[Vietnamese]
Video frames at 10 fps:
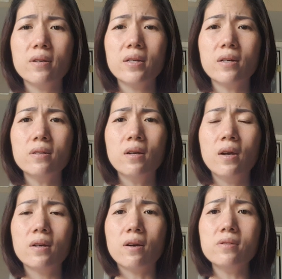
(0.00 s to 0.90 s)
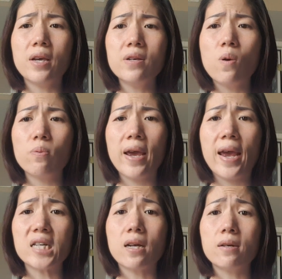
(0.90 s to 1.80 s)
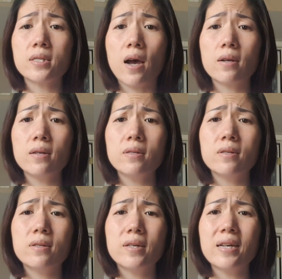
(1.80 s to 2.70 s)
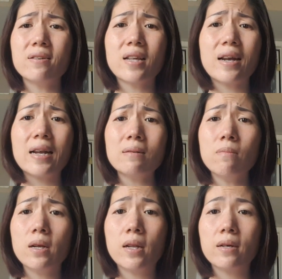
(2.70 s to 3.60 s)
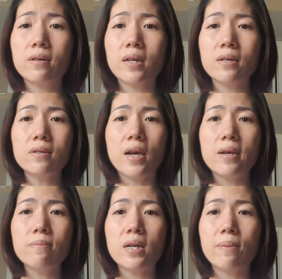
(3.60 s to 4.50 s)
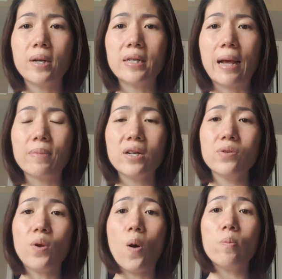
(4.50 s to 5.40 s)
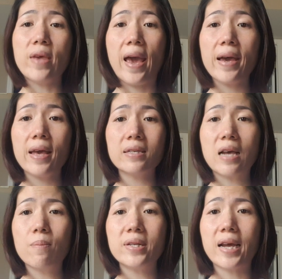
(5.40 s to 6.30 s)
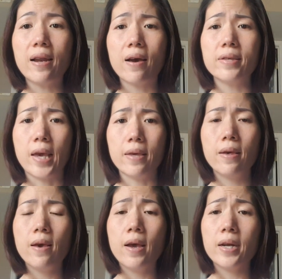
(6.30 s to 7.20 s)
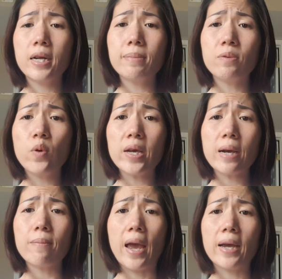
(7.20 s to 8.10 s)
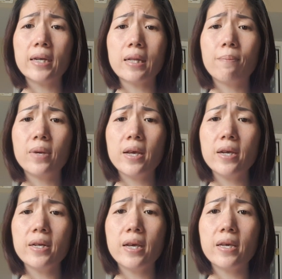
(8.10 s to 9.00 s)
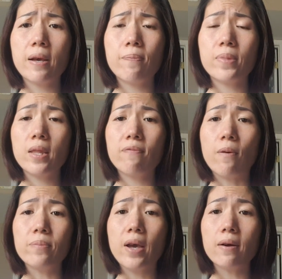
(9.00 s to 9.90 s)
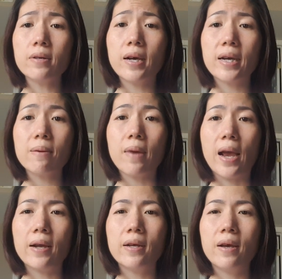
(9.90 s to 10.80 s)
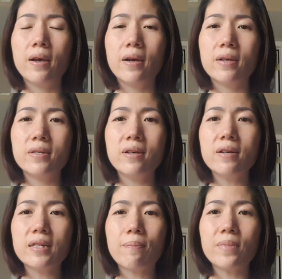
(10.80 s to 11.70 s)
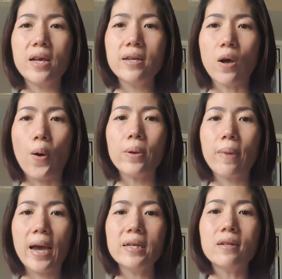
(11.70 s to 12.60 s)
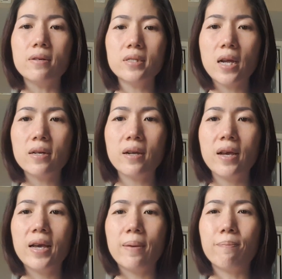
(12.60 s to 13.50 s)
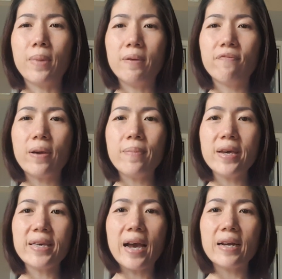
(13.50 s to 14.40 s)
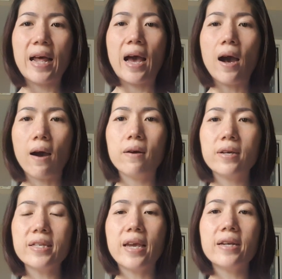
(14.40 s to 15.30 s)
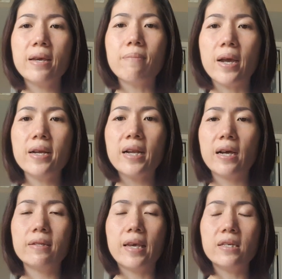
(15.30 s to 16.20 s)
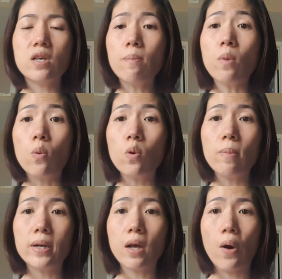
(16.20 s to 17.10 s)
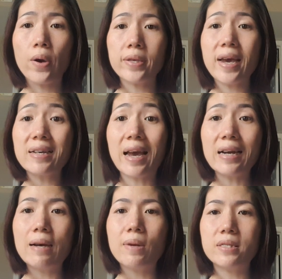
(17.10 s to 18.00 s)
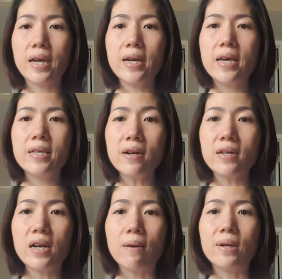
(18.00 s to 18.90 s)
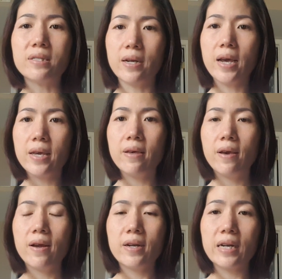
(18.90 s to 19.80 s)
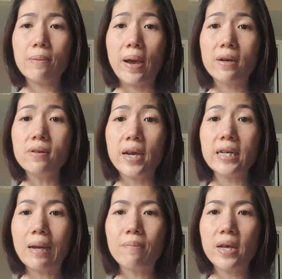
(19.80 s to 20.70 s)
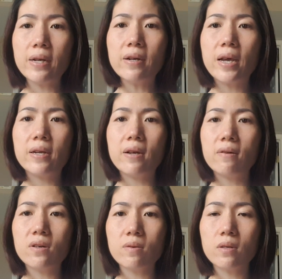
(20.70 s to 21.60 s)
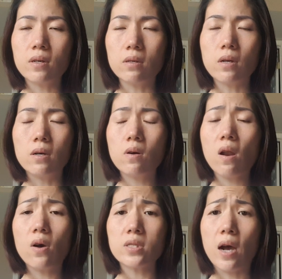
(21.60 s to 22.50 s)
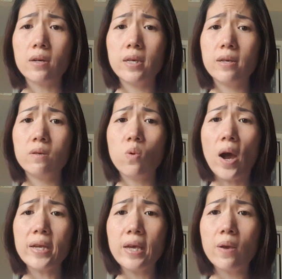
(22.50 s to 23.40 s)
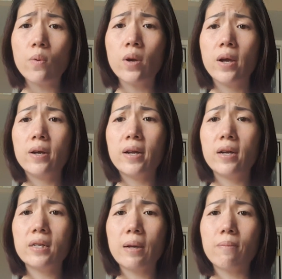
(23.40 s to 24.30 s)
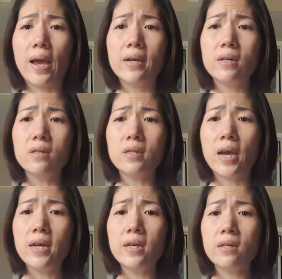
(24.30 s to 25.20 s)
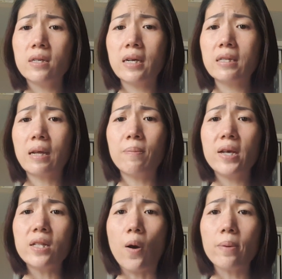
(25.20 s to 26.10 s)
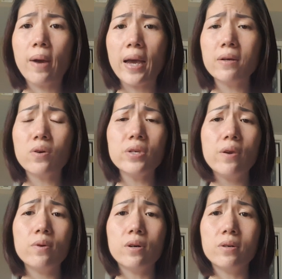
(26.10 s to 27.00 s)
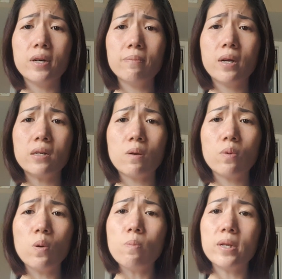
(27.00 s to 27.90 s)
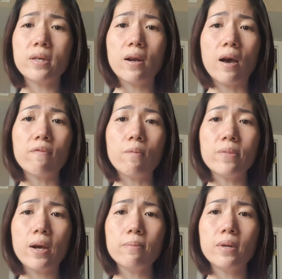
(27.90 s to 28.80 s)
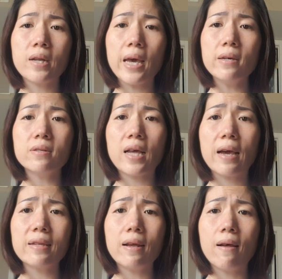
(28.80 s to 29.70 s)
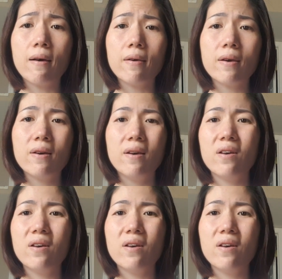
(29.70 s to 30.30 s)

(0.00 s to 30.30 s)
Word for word: cái cứ cử chỉ gục ghè sợ sệt đó người, cái người ta đánh mình là người ta cứ cứ nghĩ mình là mình làm kết hôn giả hay sao mình trả lời vậy nên mình khuyên các bạn cái tâm lý đi um, đi phỏng vấn là các bạn Ờ, với cái tâm lý thoải mái tự tin mình phải biết chắc là ờ cái chuyện đi Mỹ là chuyện sớm muộn của mình thôi chắc chắn là mình sẽ đi nhất định là mình sẽ đi nên các bạn cứ nghĩ cái tâm lý đó đi đừng có đừng có lo sợ gì quá nhiều nên các bạn cứ nghĩ cái tâm lý thoải mái có nhiều người á, mình trong lúc mình chờ đợi phỏng vấn mình thấy người ta trả lời á,